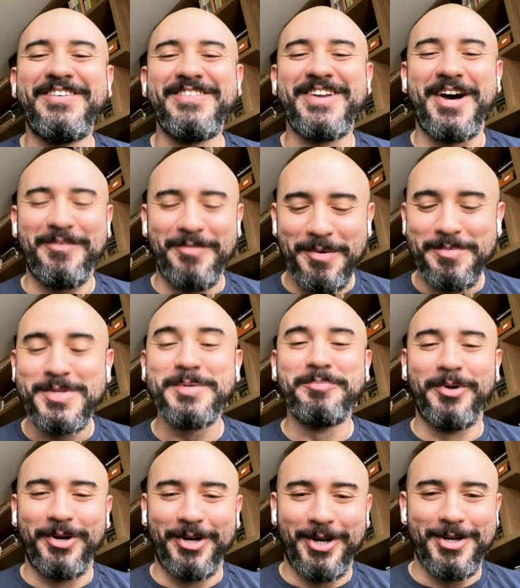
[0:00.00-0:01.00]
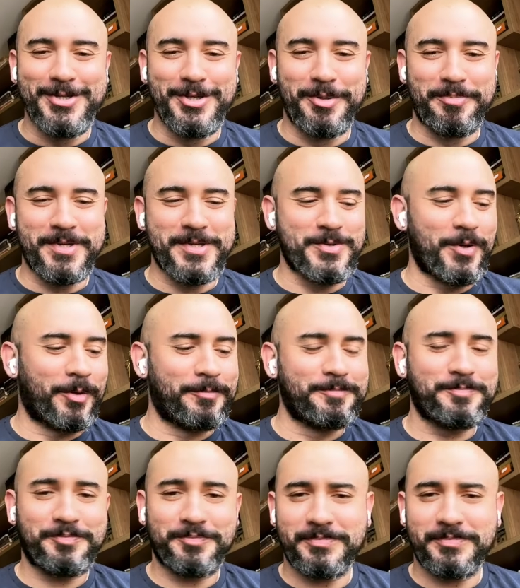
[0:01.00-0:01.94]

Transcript: vamos lá, vamos embora. Olha só, pessoal.